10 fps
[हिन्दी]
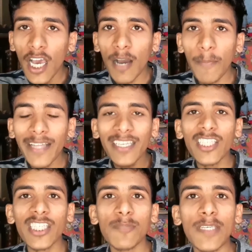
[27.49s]
हम बात करें
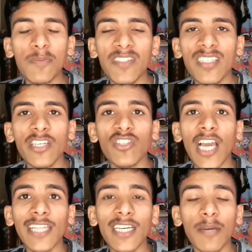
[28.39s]
इसके स्पेसिफिकेशन की तो
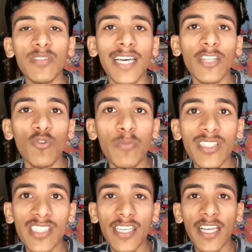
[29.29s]
यहाँ तक अभी ज़्यादा
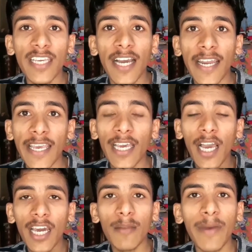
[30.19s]
रूमर्स ही निकल के आ रहे हैं हैं
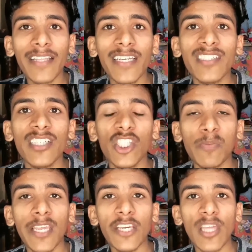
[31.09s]
अगर हम बात करें इसकी
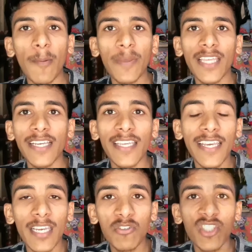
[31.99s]
डिस्प्ले की तो हमें बताया जा रहा है
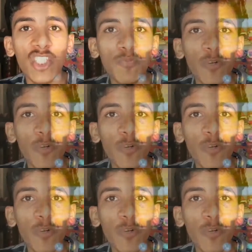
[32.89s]
कि लगभग सिक्स